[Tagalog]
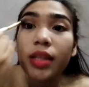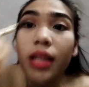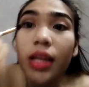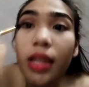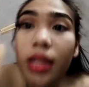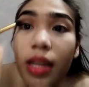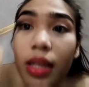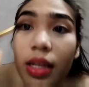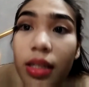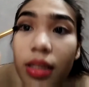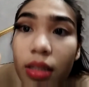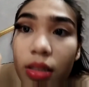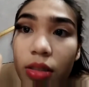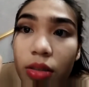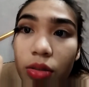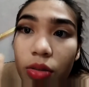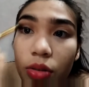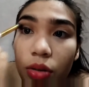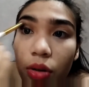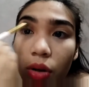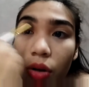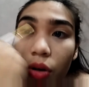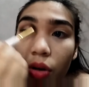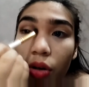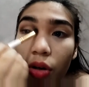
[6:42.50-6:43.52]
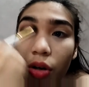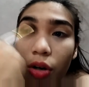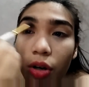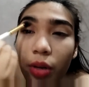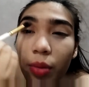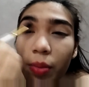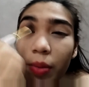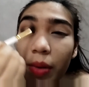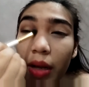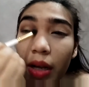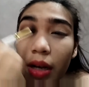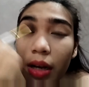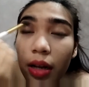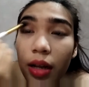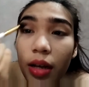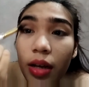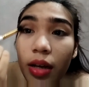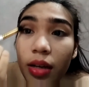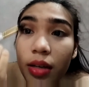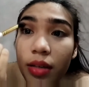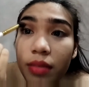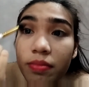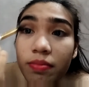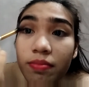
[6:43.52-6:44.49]
lang natin yung color
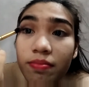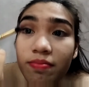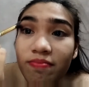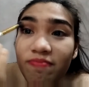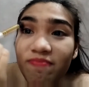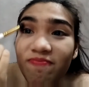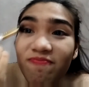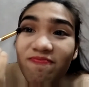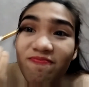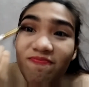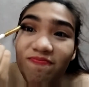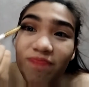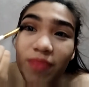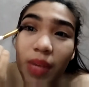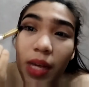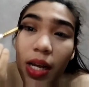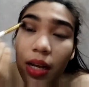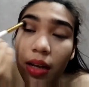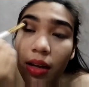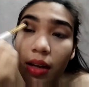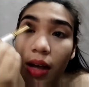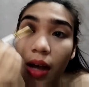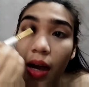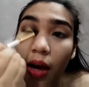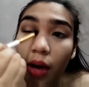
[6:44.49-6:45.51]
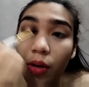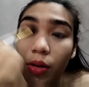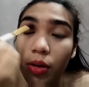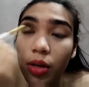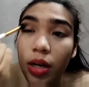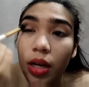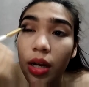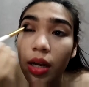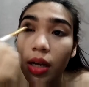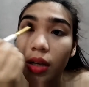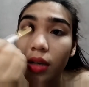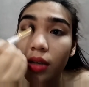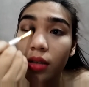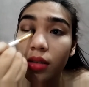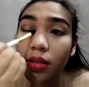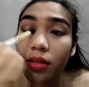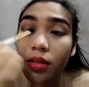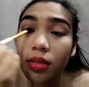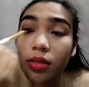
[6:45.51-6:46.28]
para pack aura. Ah.